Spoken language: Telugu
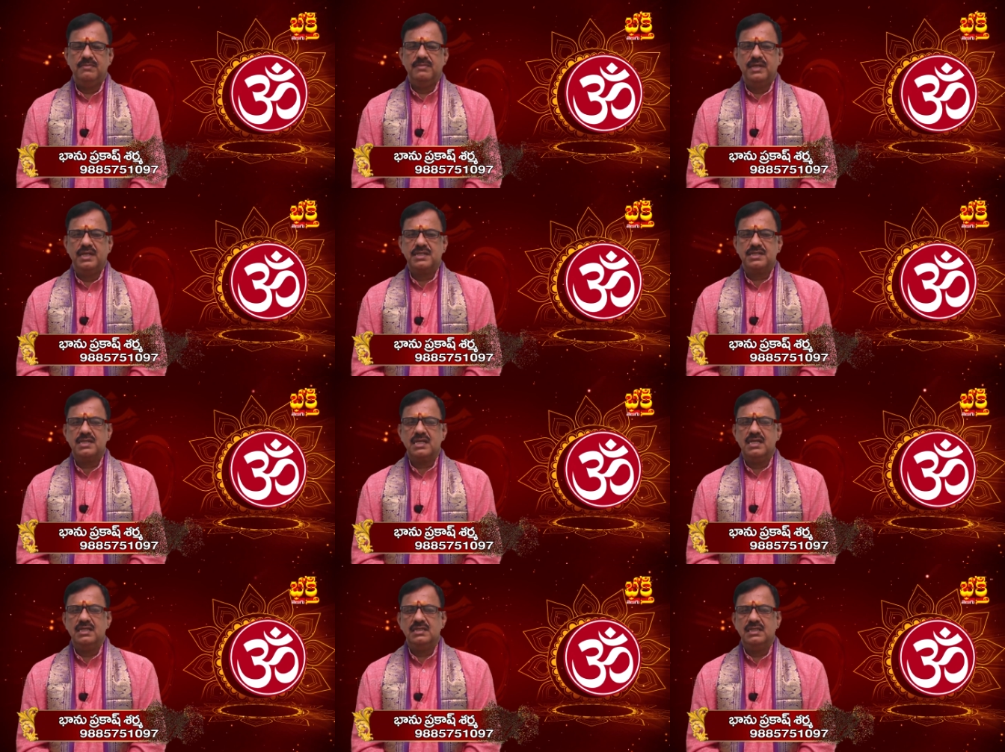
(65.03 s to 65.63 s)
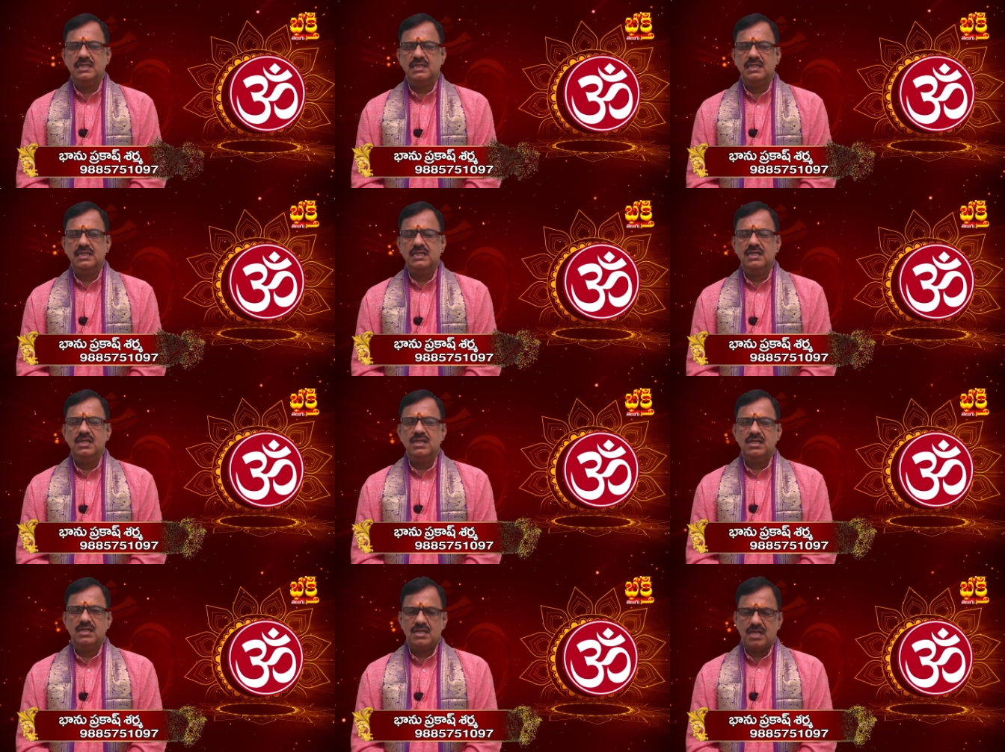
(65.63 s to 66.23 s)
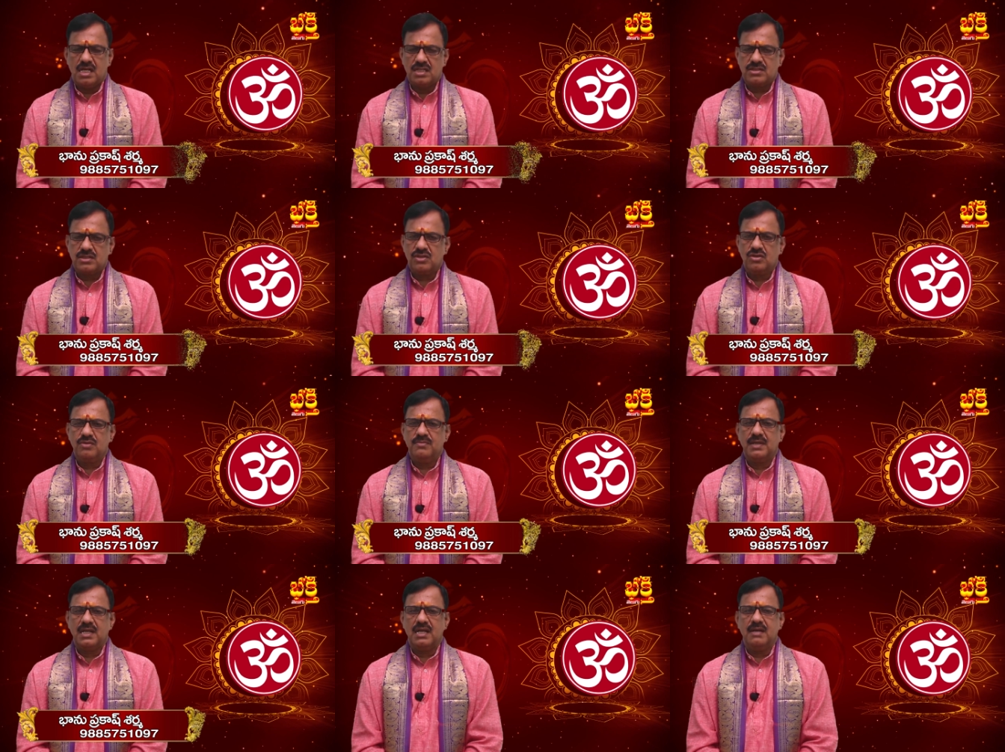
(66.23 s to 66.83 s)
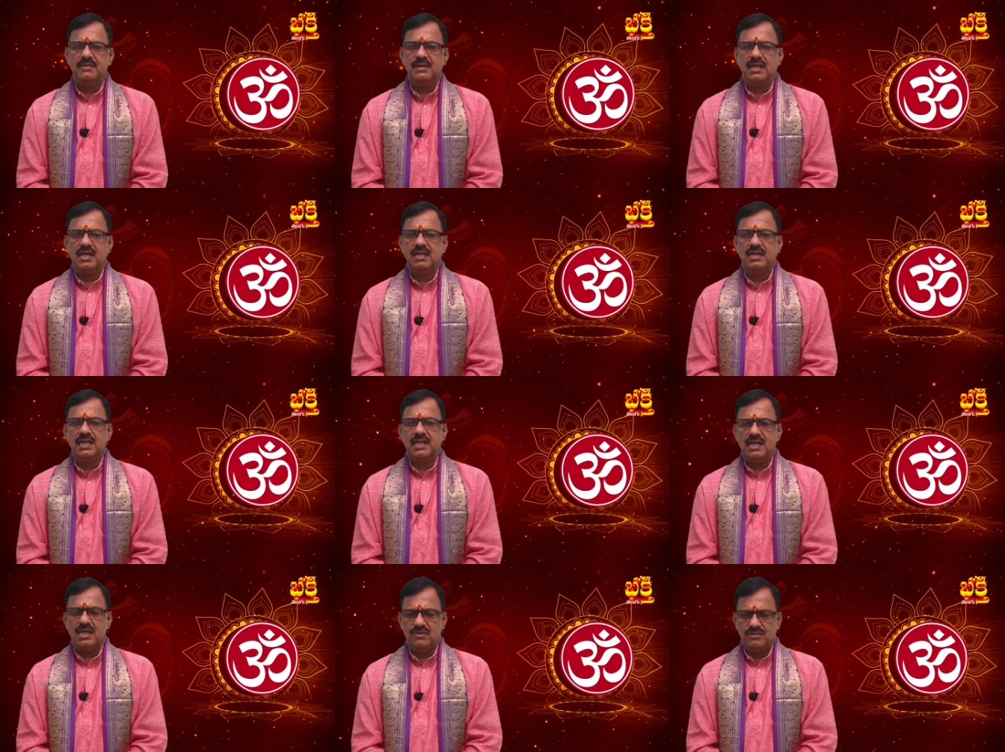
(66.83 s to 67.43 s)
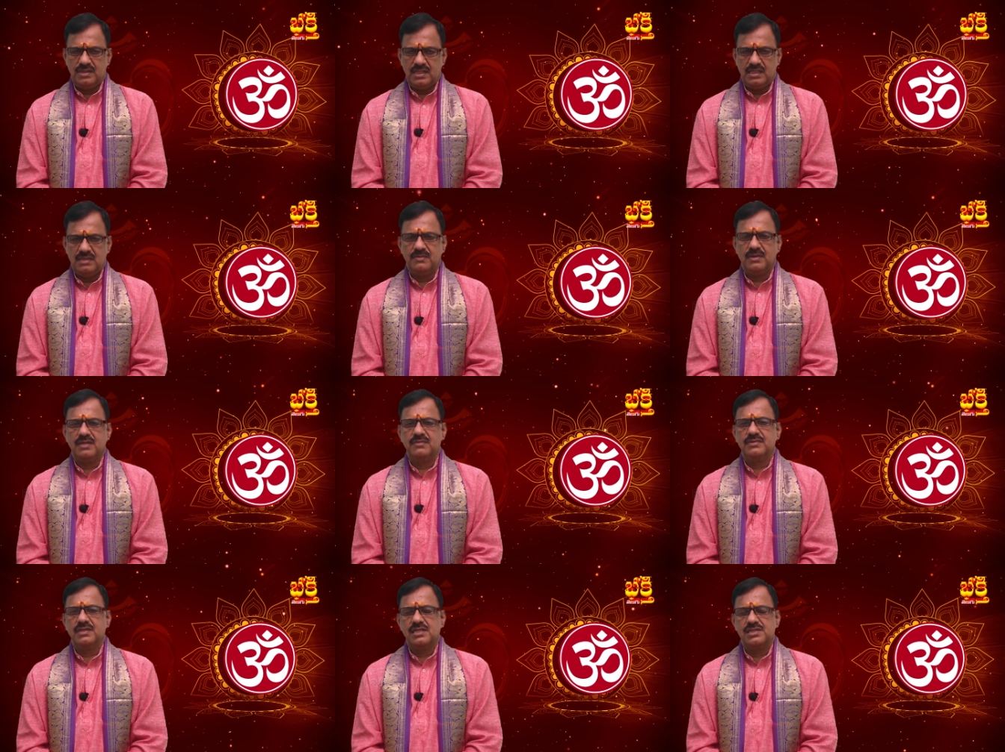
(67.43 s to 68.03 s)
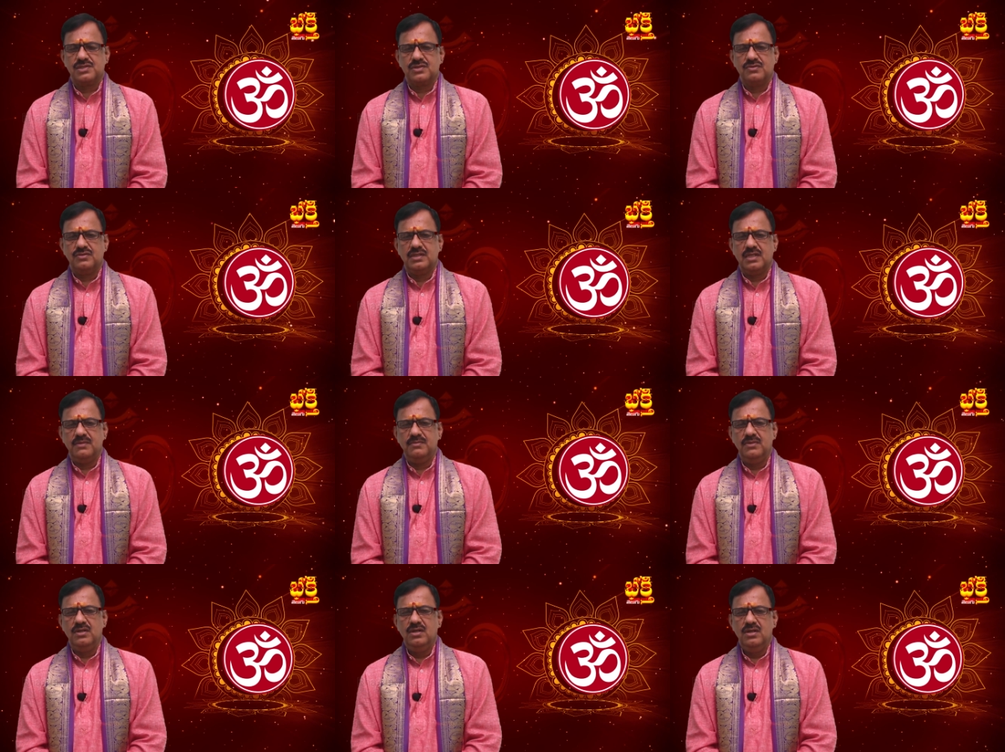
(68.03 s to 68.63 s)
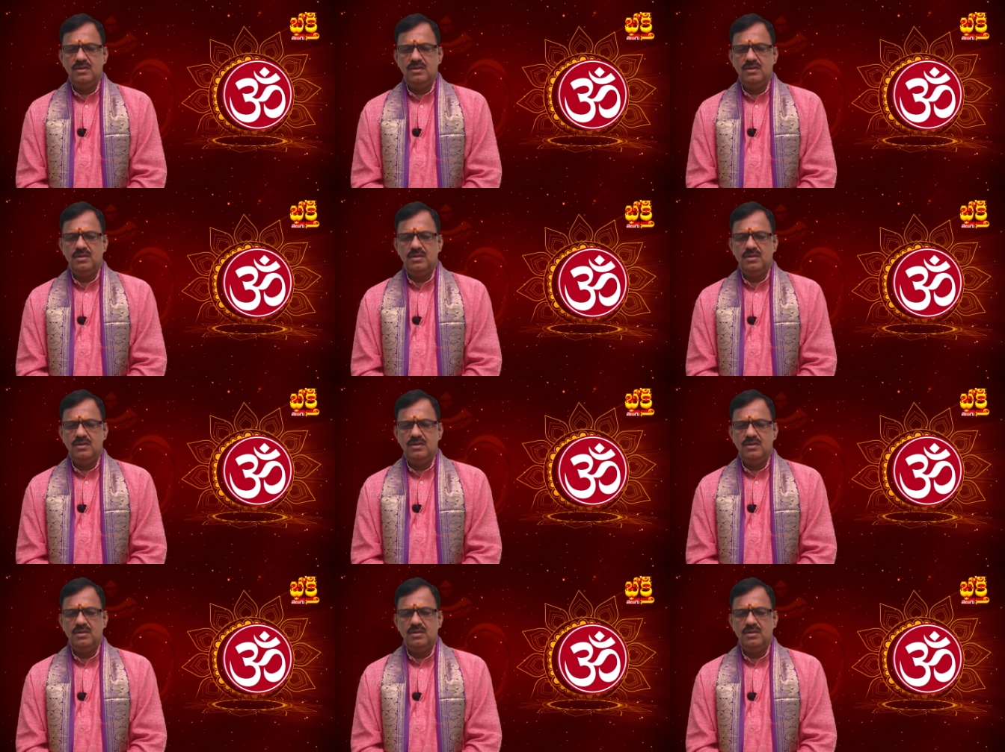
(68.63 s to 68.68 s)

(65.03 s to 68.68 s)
మేషాది రాసులకు బలాబలాలు ఎలా ఉండేది మనం తెలుసుకుందాం